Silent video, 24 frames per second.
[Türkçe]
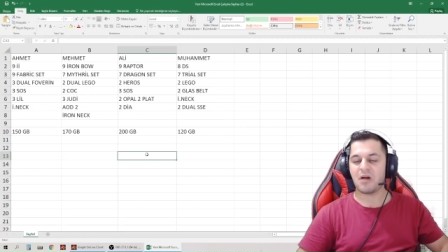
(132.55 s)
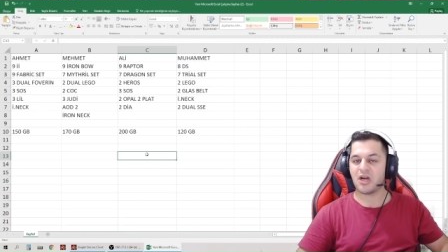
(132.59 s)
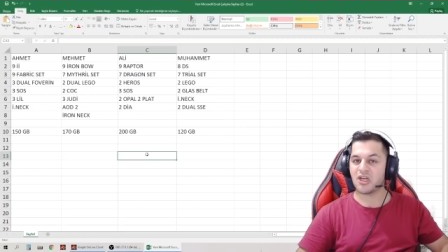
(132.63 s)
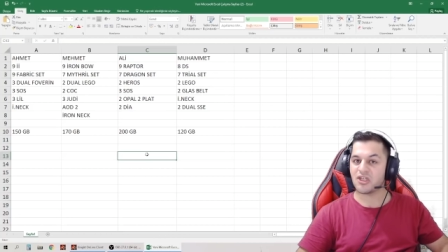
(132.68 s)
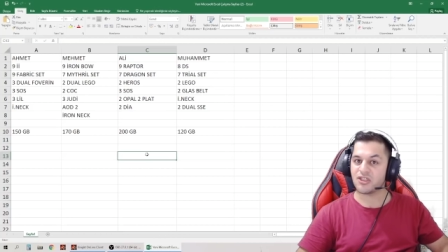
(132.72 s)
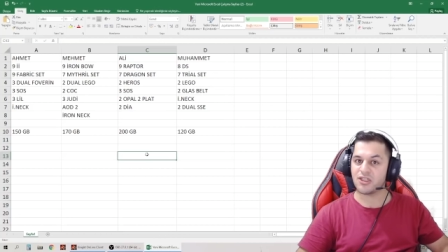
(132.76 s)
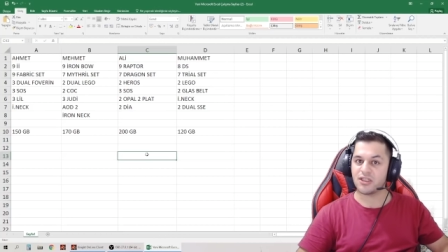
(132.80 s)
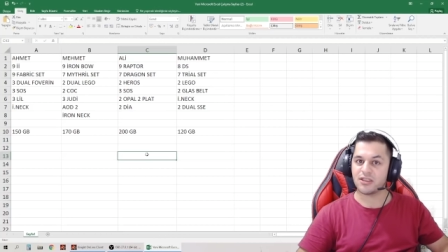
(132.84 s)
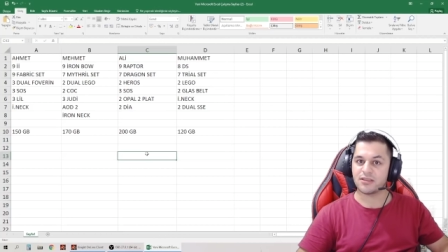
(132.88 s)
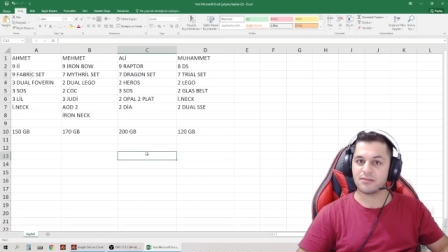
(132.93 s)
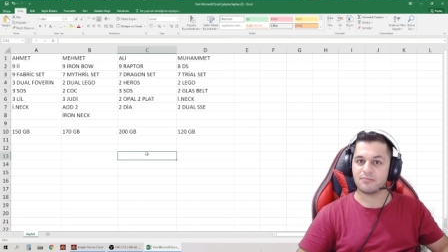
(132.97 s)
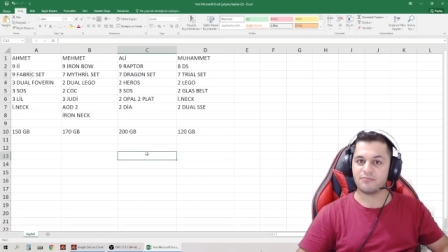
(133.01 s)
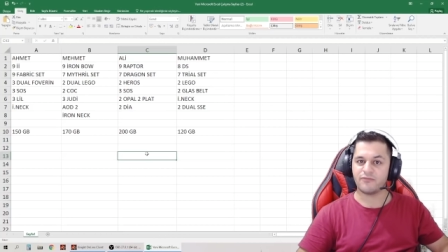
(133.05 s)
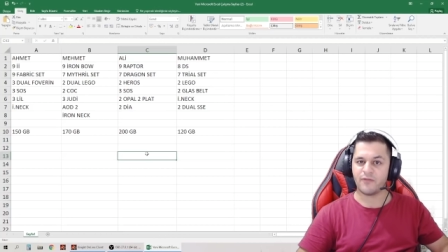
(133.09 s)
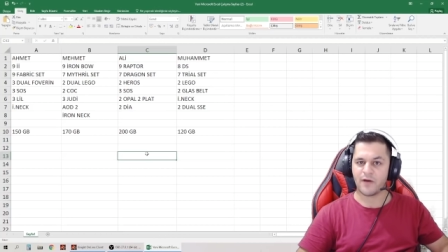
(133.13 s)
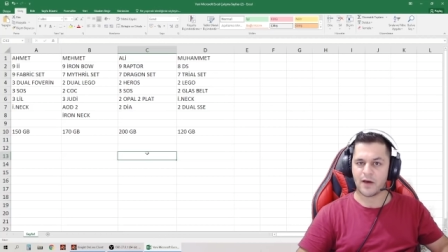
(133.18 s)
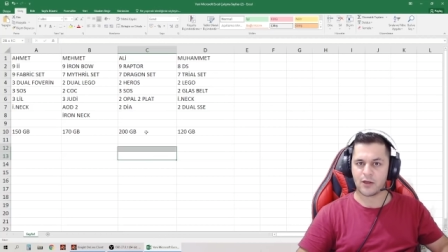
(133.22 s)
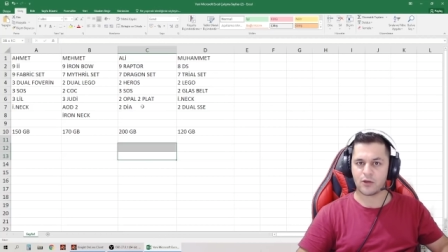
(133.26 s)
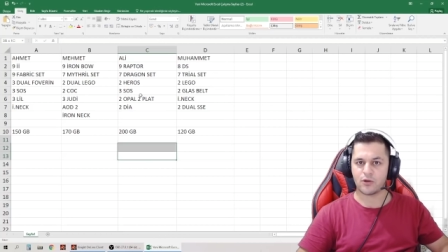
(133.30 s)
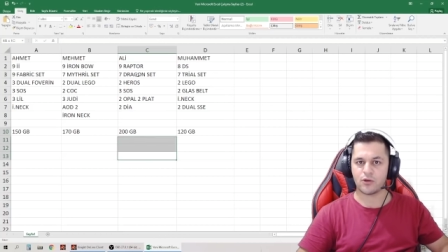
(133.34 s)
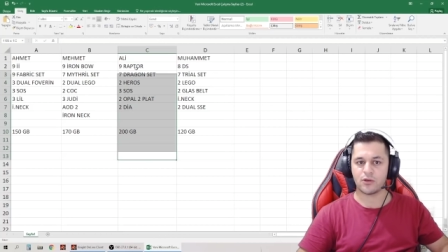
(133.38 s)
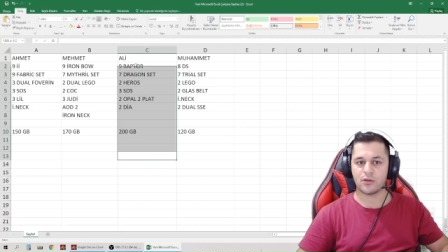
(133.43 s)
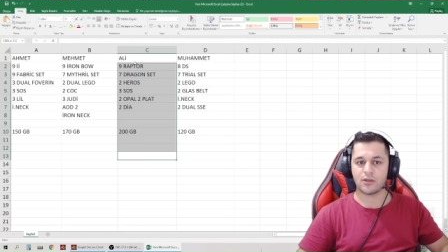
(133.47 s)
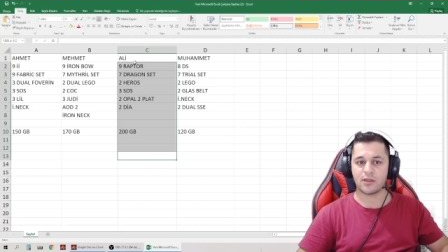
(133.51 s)
başladım
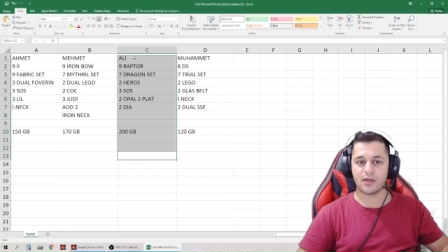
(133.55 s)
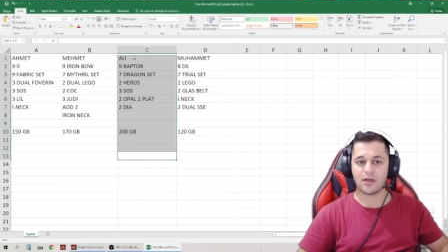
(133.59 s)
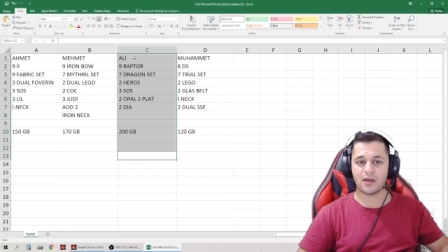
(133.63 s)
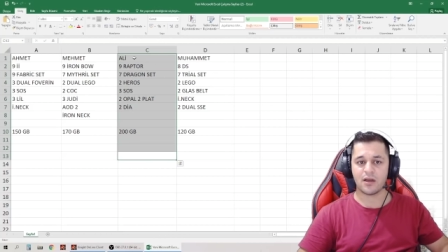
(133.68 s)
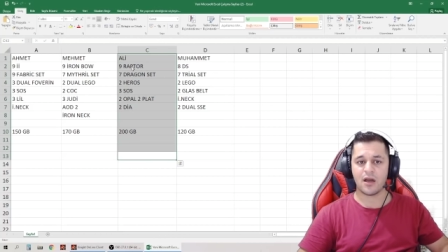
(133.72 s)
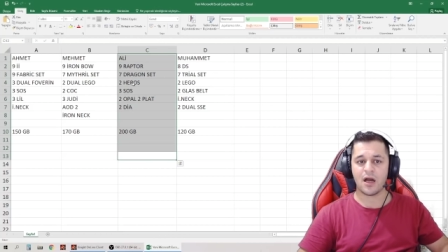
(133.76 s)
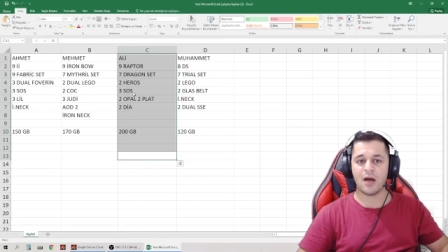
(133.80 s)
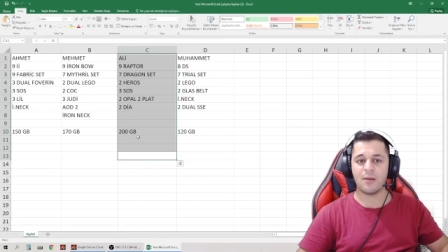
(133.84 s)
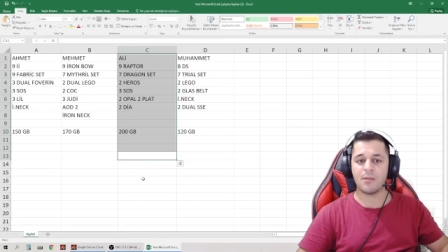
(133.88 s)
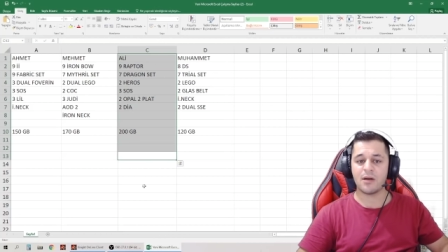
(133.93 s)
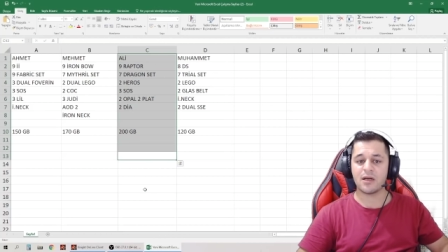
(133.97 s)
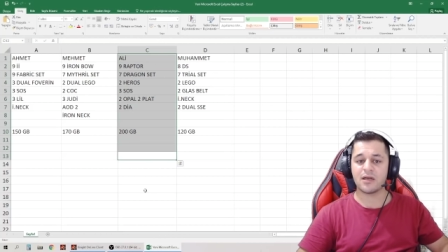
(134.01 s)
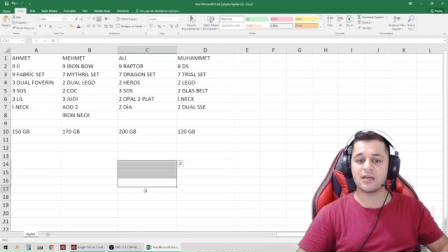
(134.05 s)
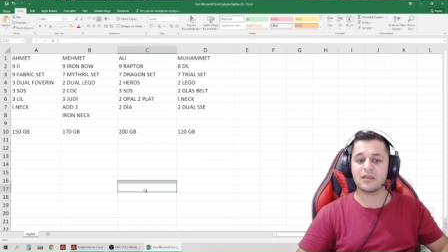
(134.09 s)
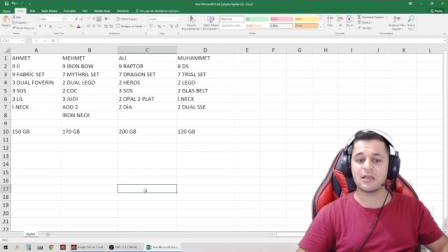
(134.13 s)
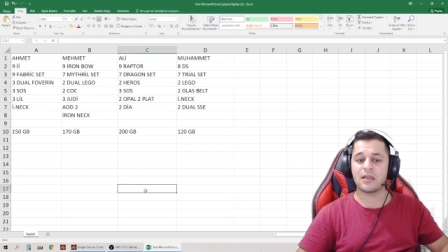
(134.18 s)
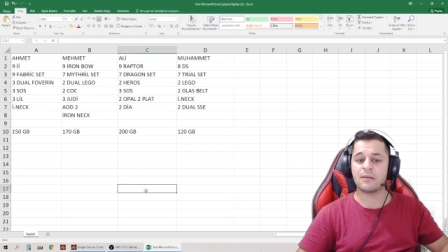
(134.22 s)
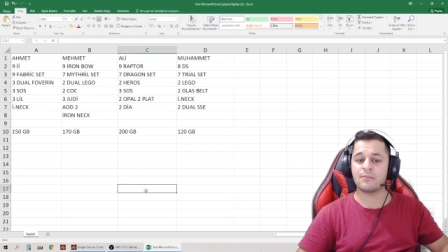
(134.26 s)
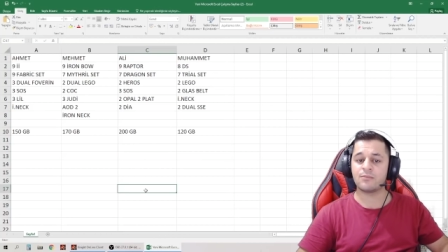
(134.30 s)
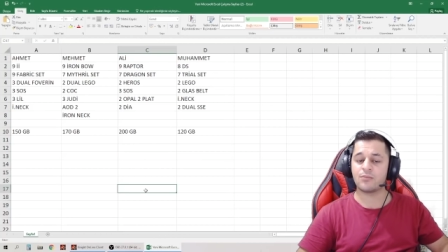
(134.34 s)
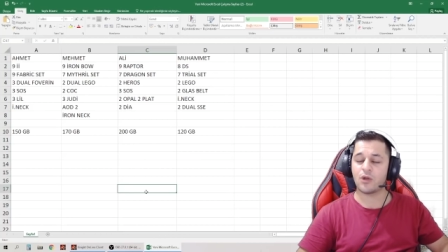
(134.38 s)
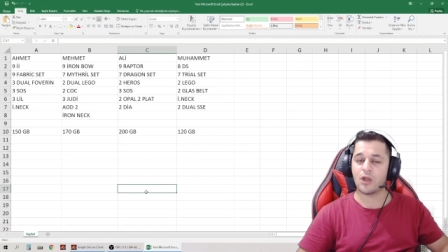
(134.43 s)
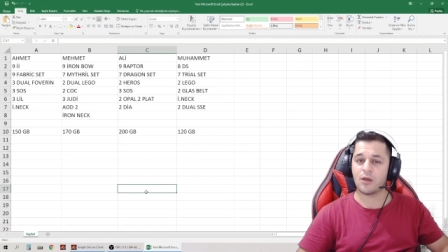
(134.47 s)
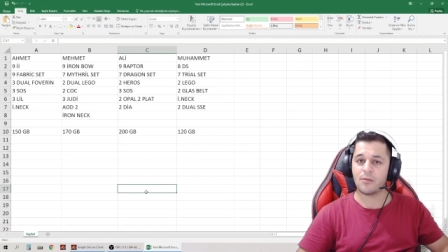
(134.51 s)
varil olarak ama
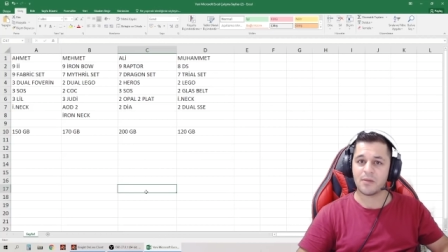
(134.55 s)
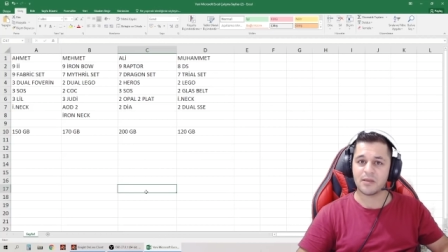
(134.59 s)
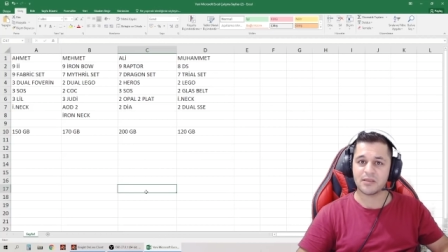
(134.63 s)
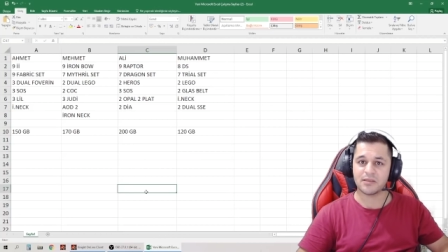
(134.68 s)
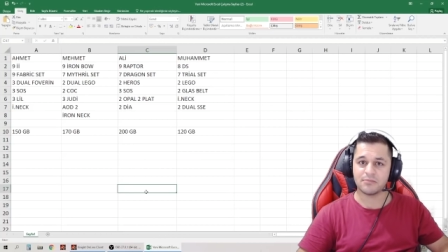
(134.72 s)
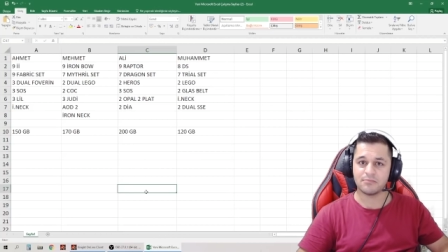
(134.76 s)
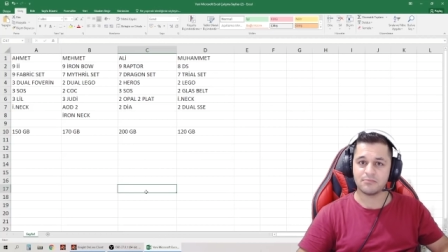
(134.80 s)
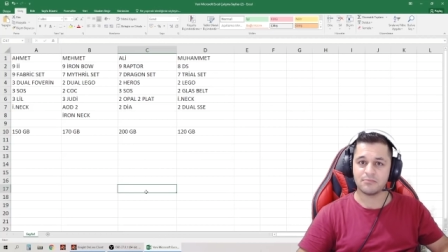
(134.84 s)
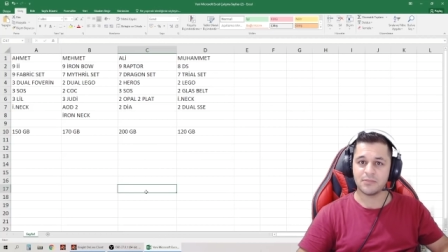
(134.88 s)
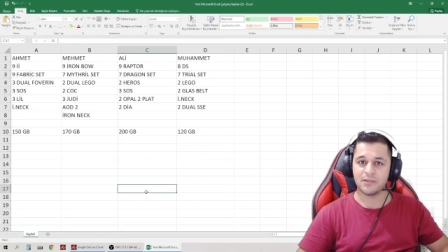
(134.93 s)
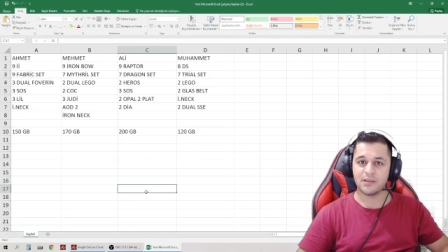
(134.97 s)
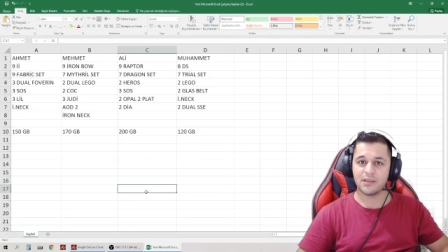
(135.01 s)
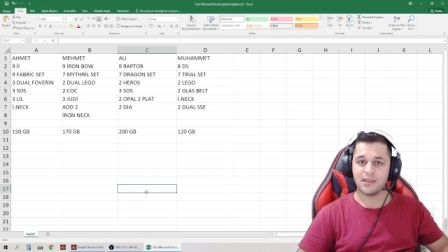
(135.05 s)
klan bulamadım.